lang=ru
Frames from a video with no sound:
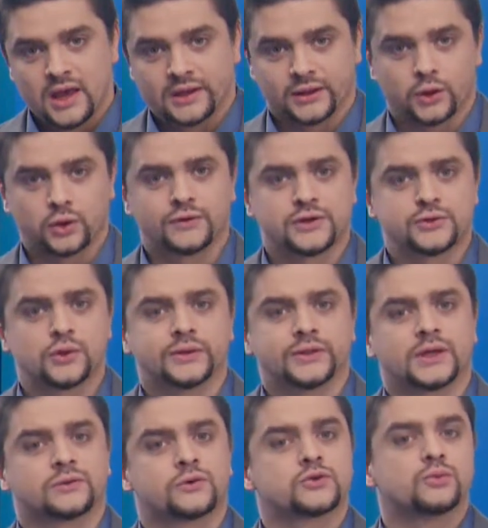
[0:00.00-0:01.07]
Такого
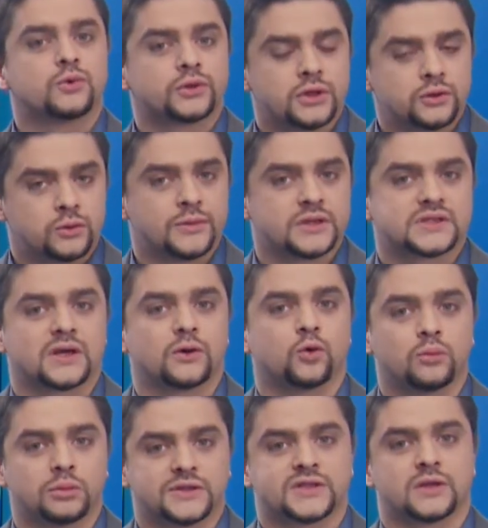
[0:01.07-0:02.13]
результата у сборной Тюменской
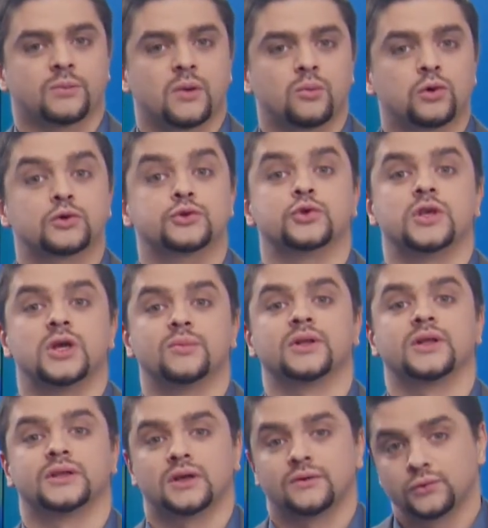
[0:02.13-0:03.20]
области по боксу не
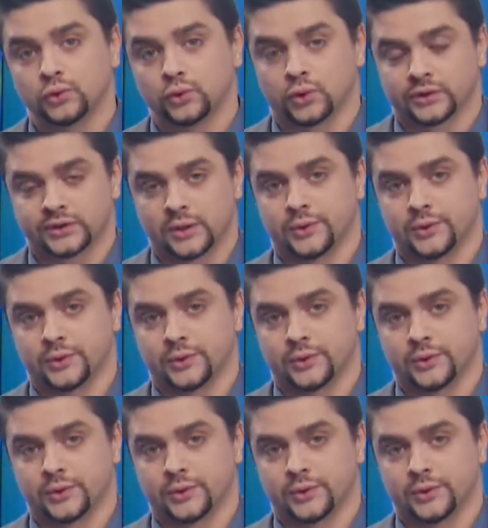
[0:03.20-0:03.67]
было давно.